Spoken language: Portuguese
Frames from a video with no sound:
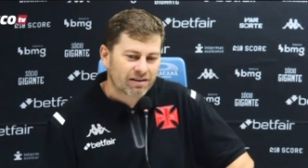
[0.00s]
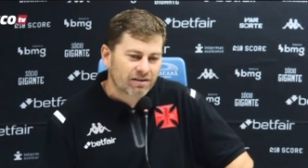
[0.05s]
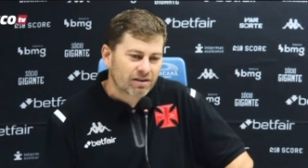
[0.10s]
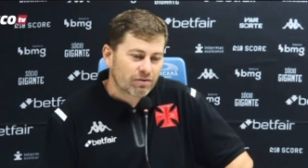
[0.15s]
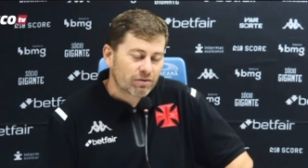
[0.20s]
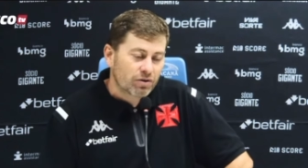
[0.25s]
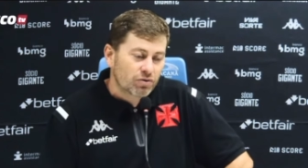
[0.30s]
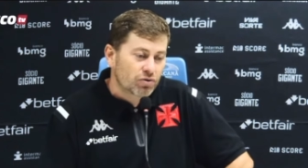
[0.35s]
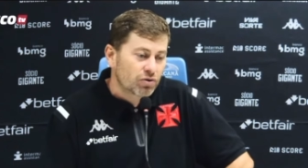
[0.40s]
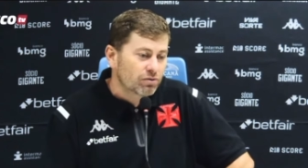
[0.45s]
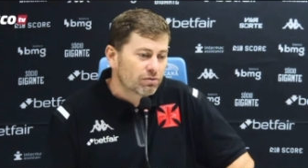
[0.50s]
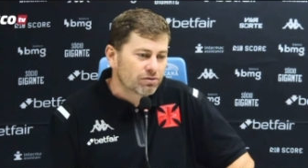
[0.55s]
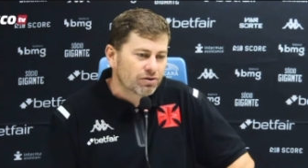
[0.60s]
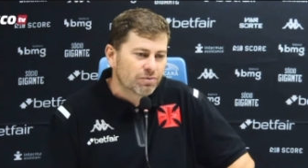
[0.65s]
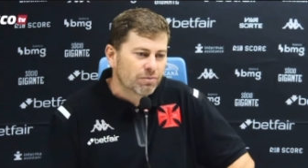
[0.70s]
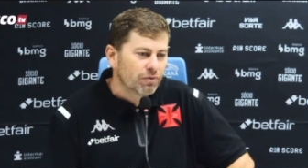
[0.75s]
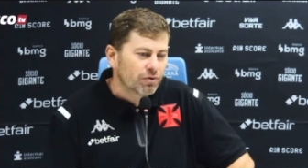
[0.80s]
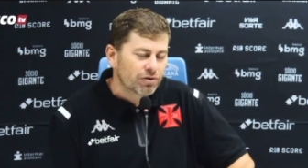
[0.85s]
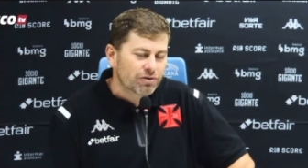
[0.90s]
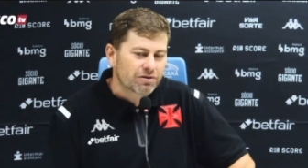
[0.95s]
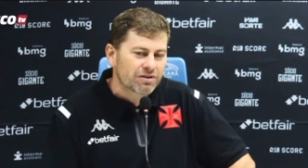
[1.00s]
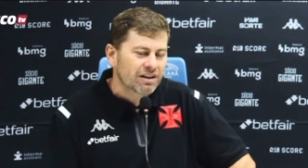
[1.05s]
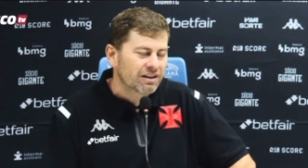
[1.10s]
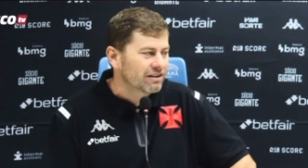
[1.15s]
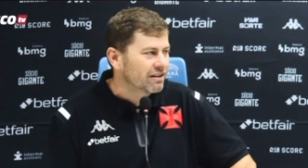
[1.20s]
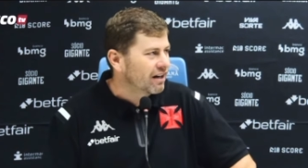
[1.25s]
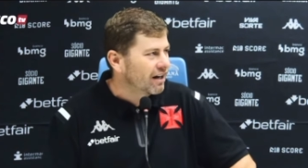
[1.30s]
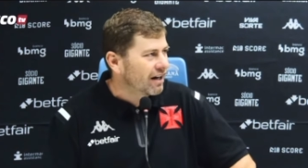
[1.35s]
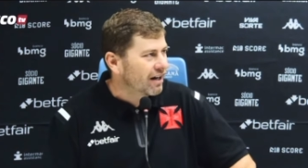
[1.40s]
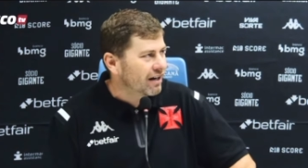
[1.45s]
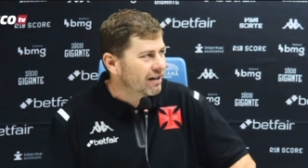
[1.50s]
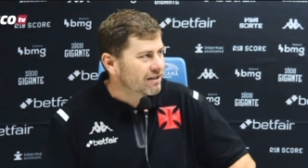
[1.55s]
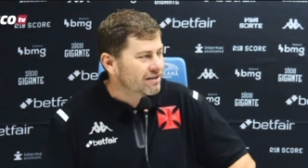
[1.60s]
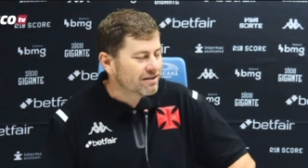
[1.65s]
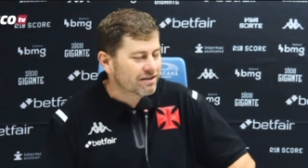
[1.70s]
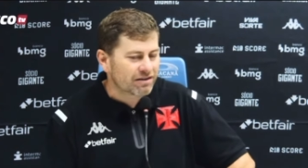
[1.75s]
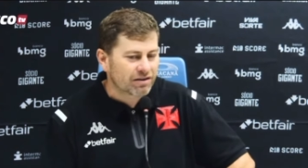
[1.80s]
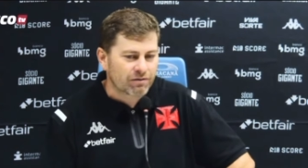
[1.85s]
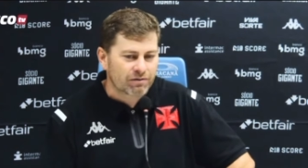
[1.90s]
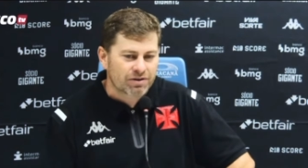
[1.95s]
Então é um jogo de muitos
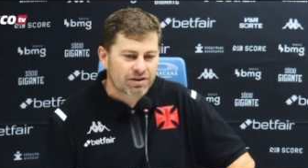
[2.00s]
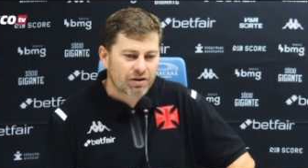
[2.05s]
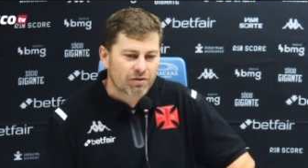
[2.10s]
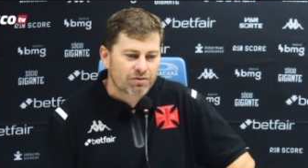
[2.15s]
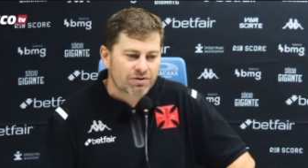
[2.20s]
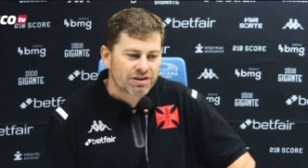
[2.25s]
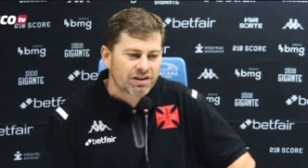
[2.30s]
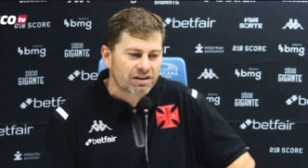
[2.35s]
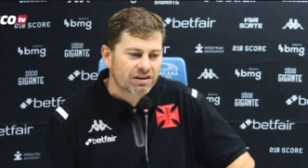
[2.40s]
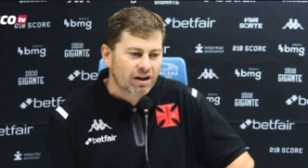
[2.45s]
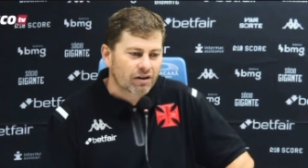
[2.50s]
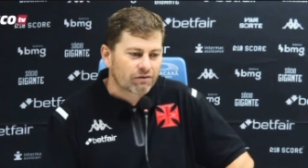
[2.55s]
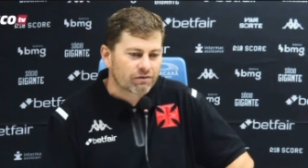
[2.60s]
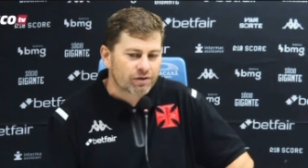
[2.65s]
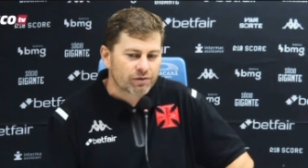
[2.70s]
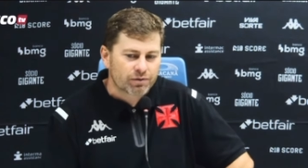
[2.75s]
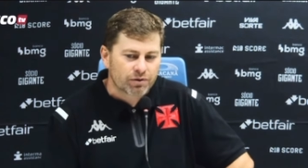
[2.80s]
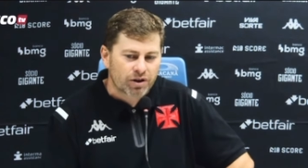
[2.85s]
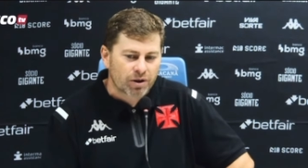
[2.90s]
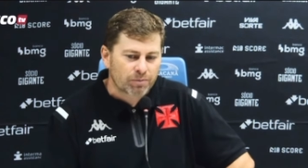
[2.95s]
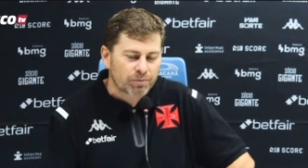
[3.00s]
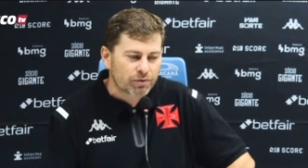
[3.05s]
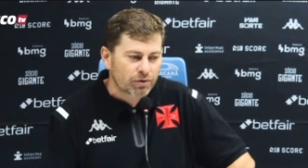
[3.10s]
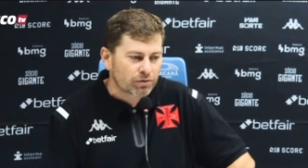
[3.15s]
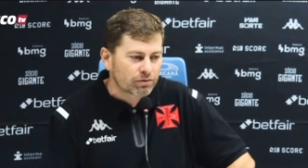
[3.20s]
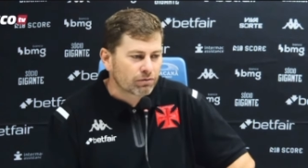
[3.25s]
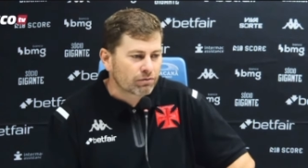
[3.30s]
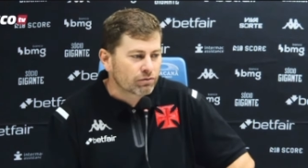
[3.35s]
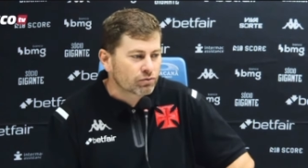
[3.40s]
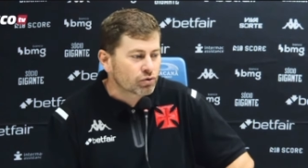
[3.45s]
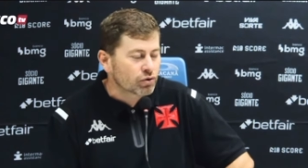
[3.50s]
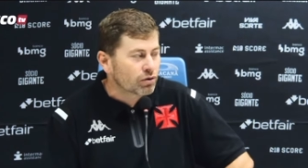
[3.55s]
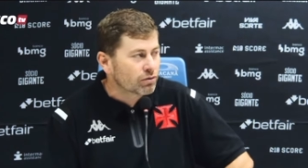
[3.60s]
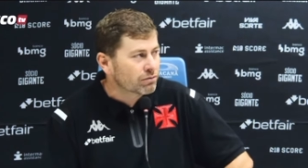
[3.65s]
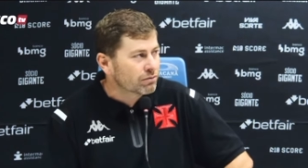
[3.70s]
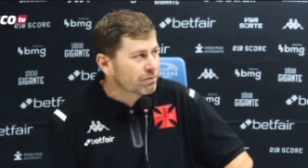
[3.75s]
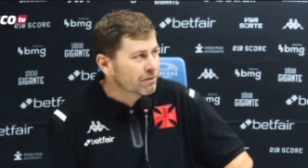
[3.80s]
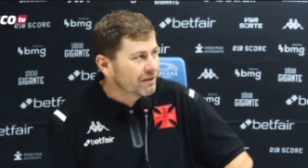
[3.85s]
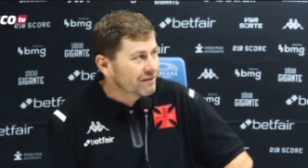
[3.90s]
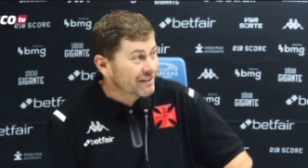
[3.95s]
detalhes. Então você conseguir estar tá vivo o tempo todo num
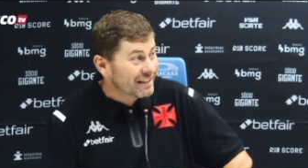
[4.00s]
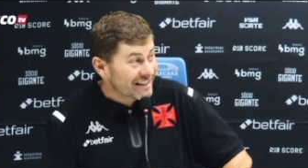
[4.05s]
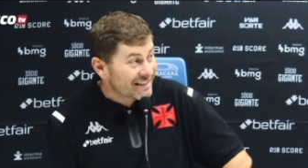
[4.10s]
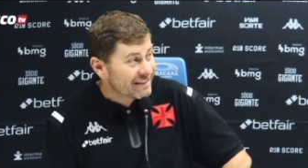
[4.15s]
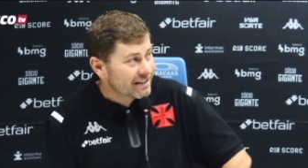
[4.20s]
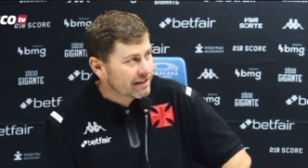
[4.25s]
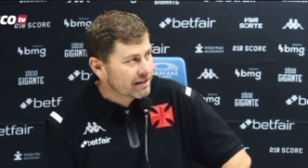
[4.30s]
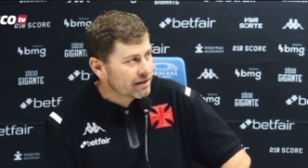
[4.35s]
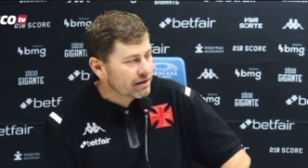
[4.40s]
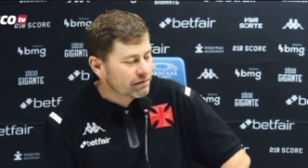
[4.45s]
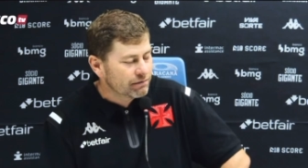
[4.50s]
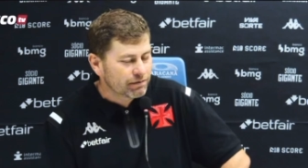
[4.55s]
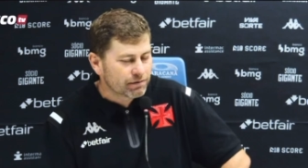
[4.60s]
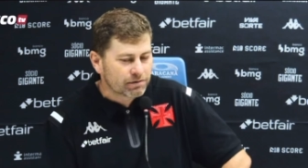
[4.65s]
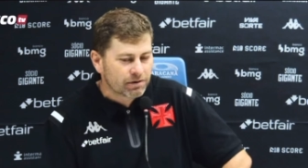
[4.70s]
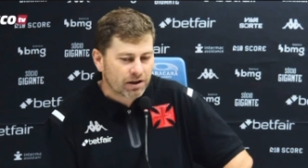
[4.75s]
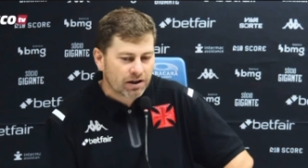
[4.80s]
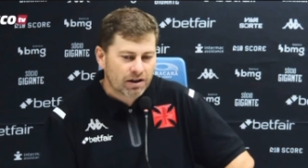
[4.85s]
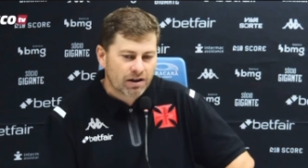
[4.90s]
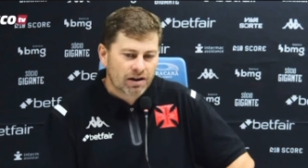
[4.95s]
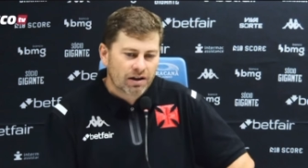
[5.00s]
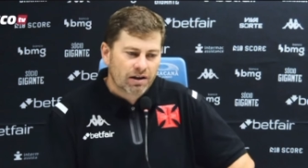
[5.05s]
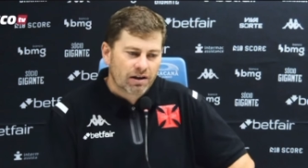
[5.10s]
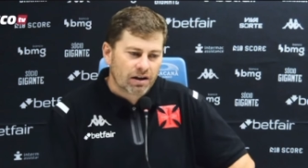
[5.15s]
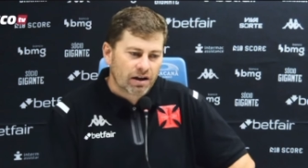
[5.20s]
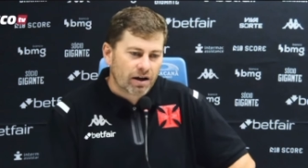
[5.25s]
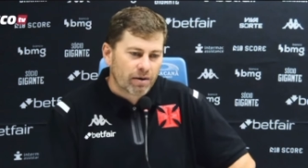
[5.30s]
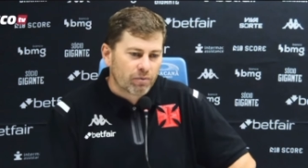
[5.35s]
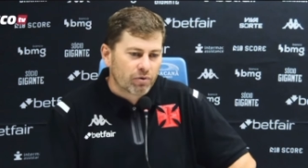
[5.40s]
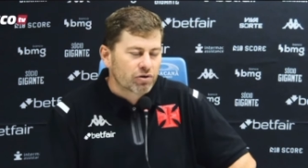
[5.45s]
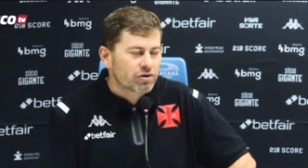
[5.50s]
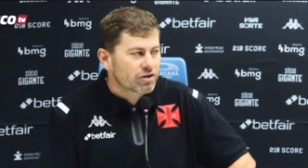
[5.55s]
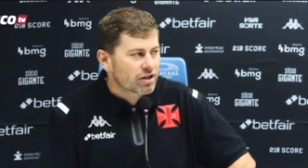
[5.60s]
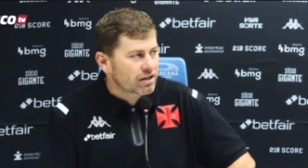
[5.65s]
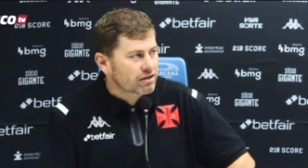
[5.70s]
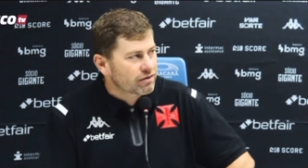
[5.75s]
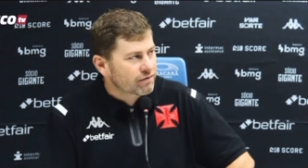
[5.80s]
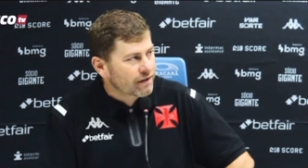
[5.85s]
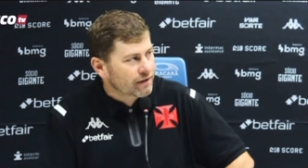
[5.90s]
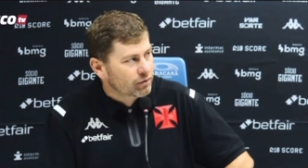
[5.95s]
jogo desse nível é muito
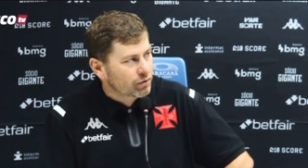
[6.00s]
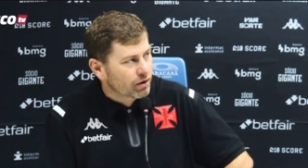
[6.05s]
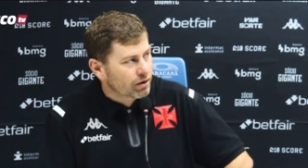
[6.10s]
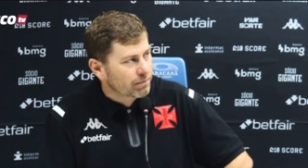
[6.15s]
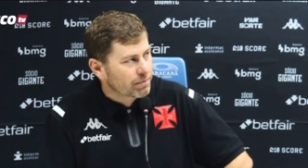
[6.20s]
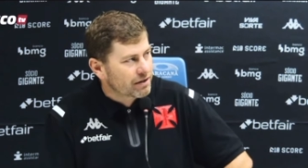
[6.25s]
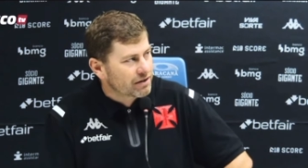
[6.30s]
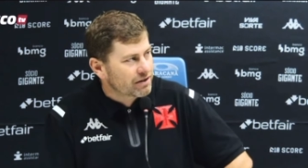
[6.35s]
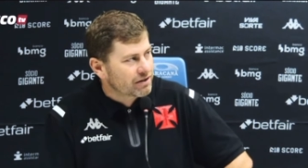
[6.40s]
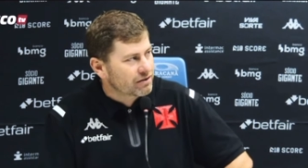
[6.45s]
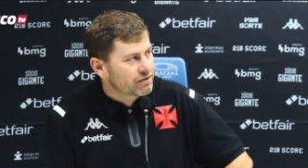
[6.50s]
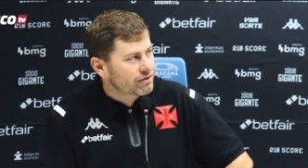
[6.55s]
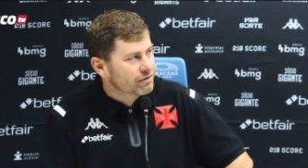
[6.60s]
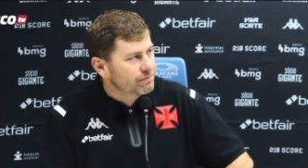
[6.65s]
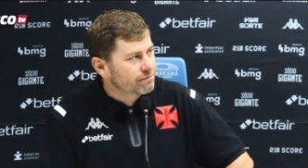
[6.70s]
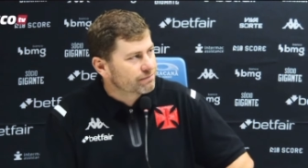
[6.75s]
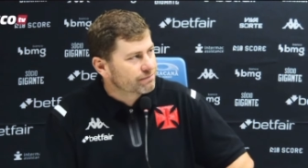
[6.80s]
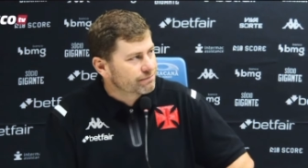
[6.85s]
satisfatório a gente.